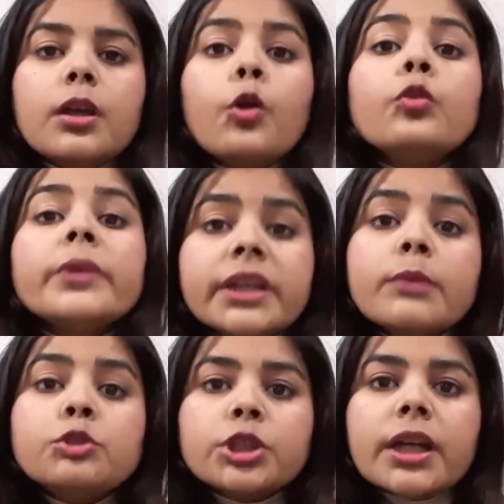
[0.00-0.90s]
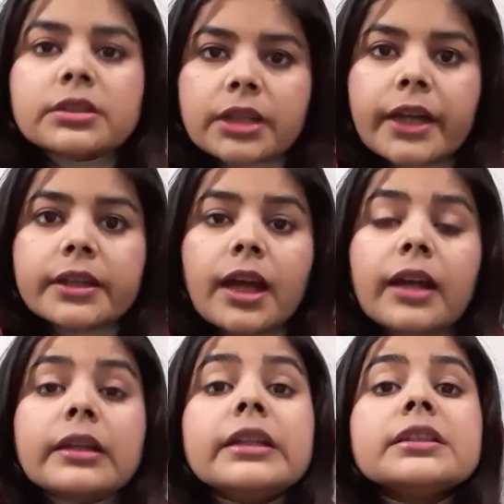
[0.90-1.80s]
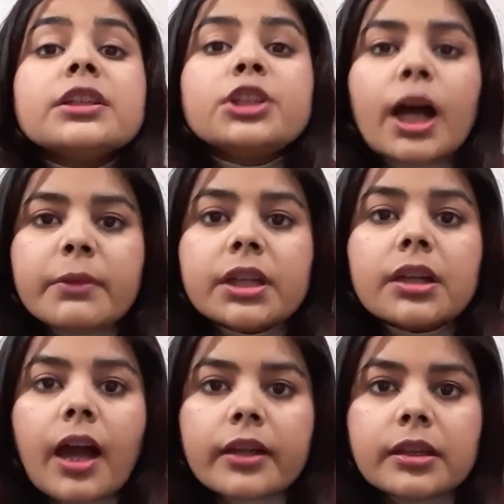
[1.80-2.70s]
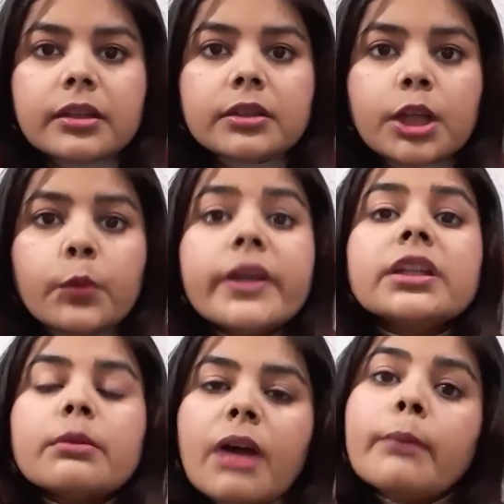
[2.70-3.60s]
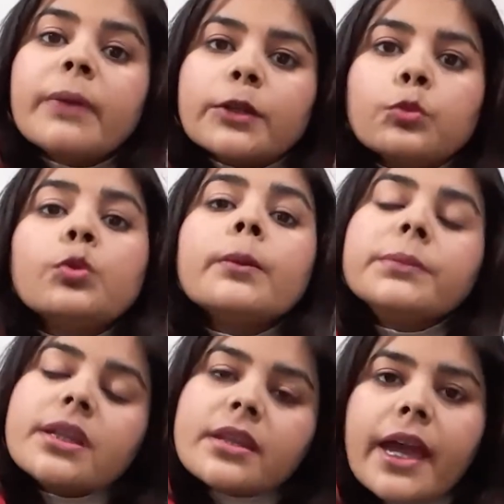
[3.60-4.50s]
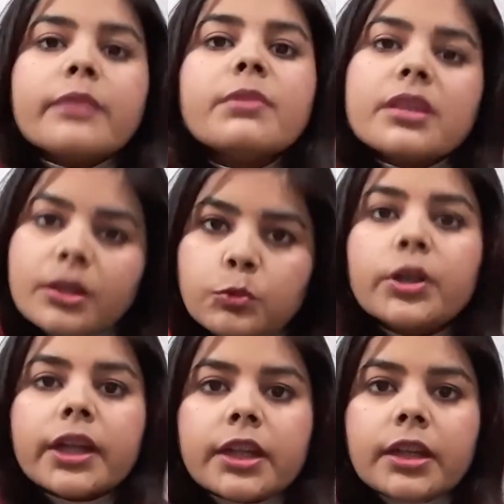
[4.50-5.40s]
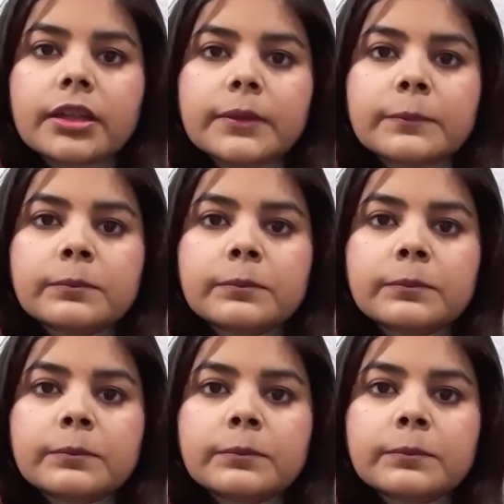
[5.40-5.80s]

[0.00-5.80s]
उम्मीद है बुशरा अंसारी अगले किसी ड्रामे की कहानी लिखते हुए इन तमाम बातों को अपने जहन में ज़रूर रखेंगी